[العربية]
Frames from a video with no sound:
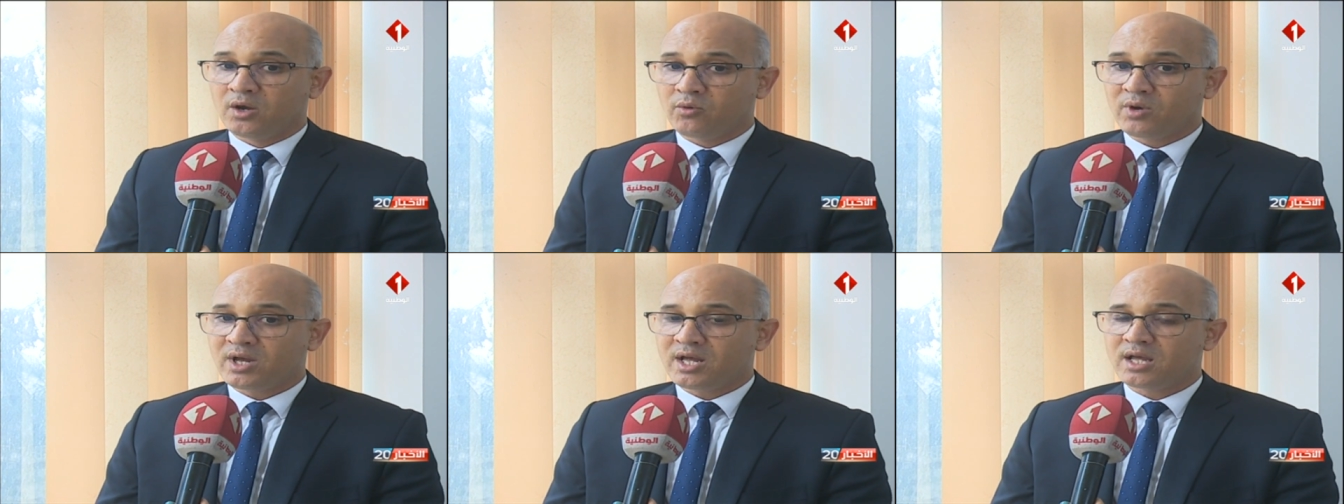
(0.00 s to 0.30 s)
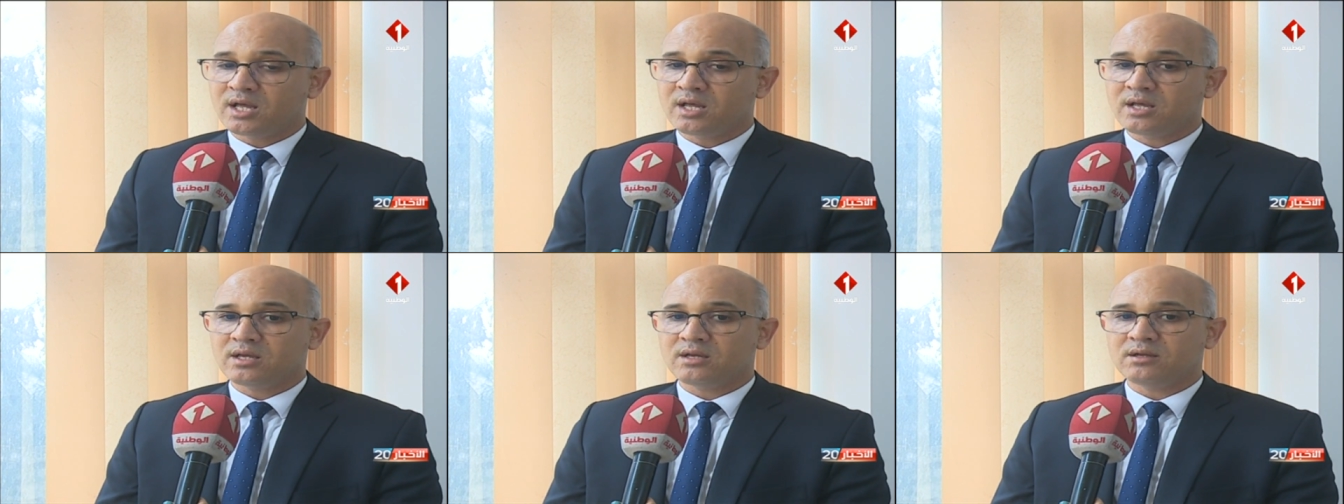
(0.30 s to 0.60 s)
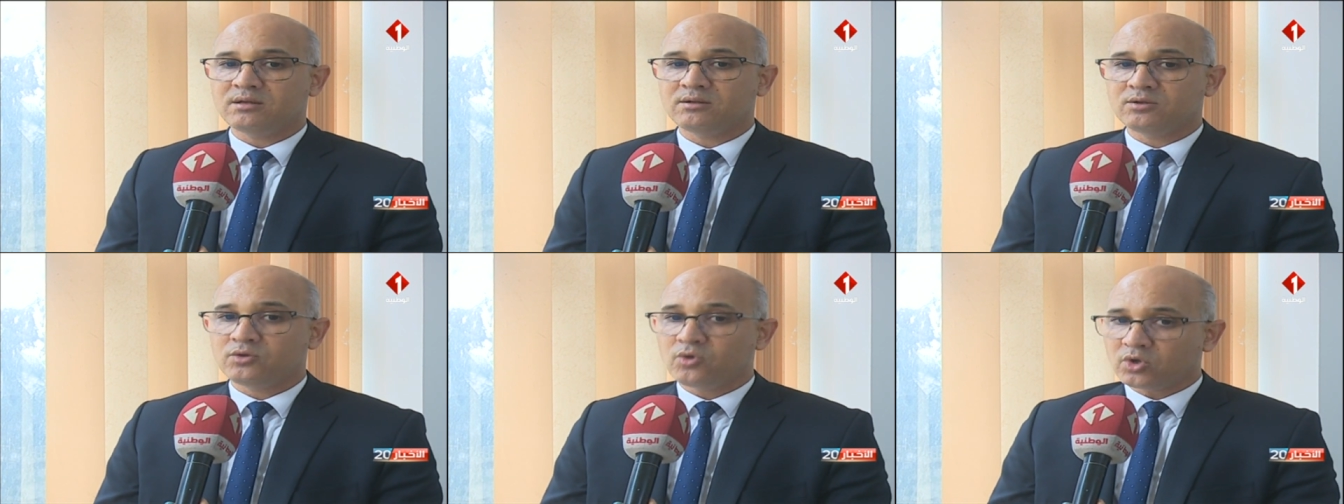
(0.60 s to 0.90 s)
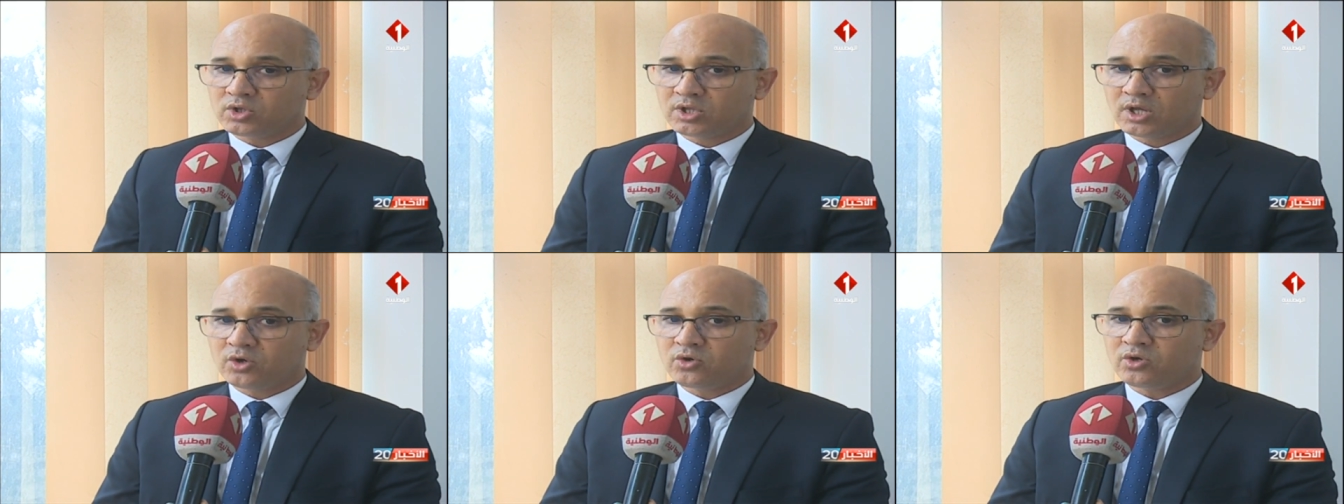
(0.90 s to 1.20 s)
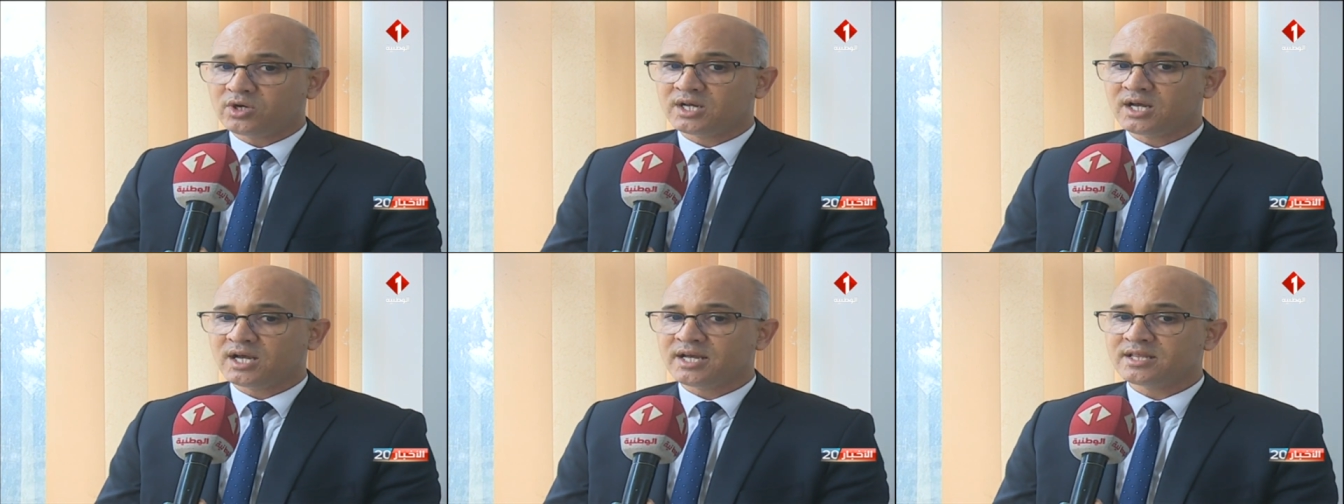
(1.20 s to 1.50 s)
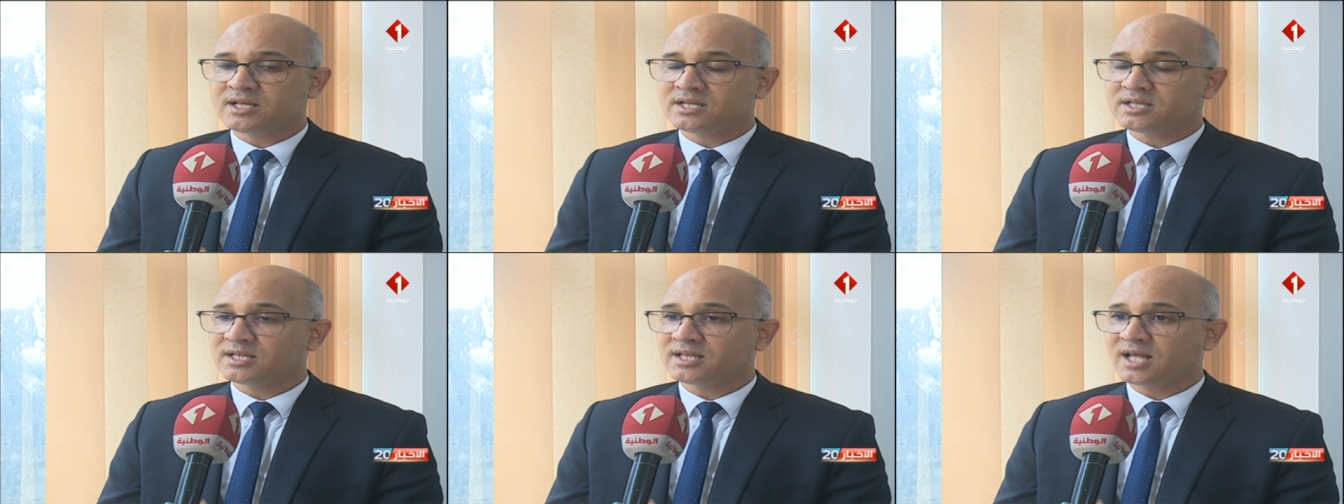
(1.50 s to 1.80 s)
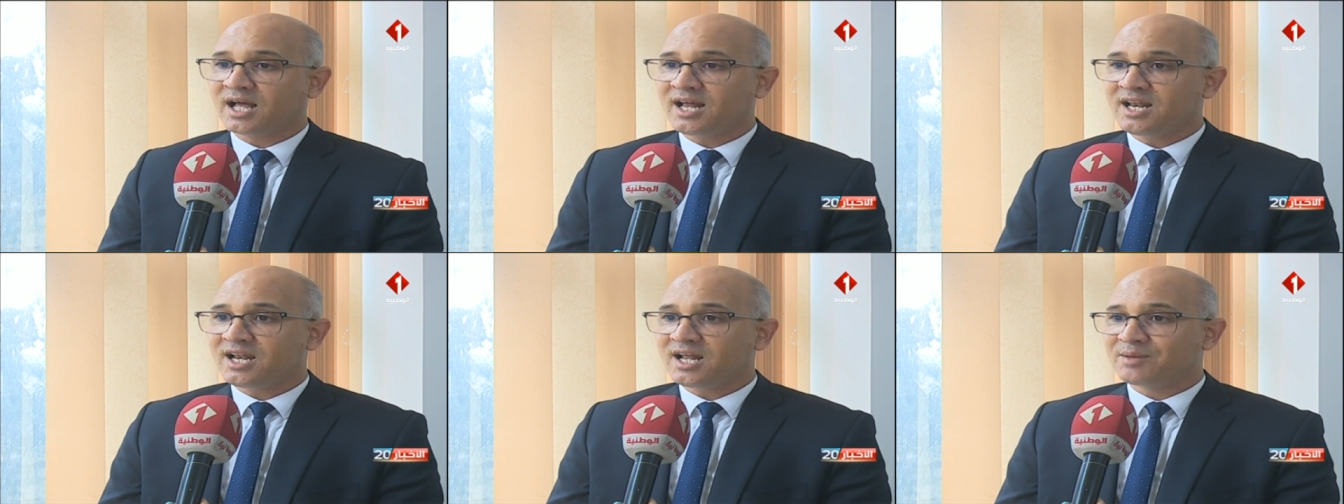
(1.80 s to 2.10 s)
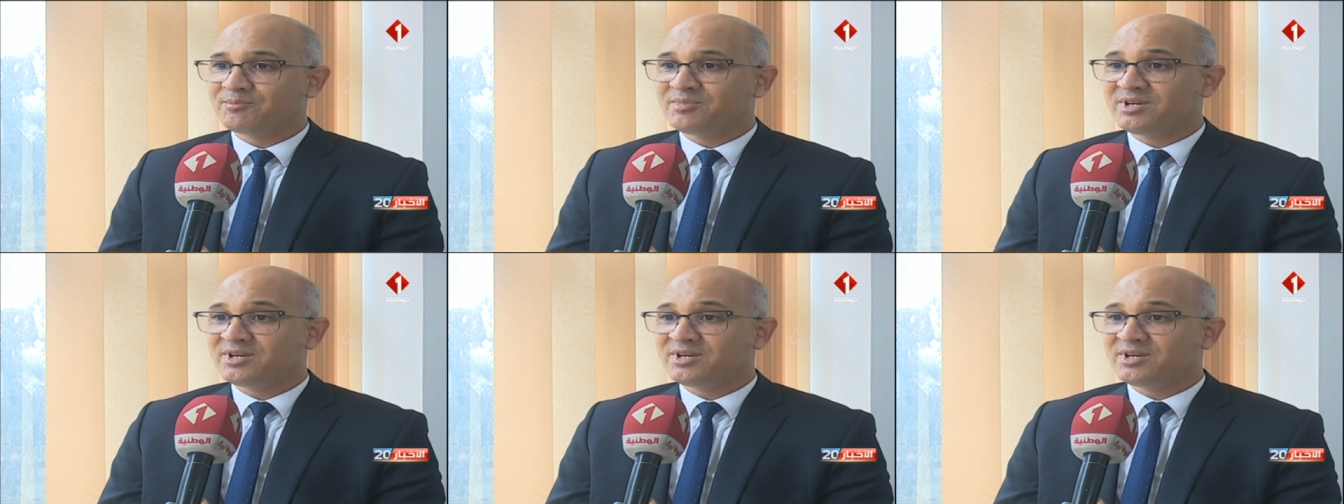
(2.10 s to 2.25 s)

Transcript: ونقطة آه، آه، أخرى أيضا تتعلق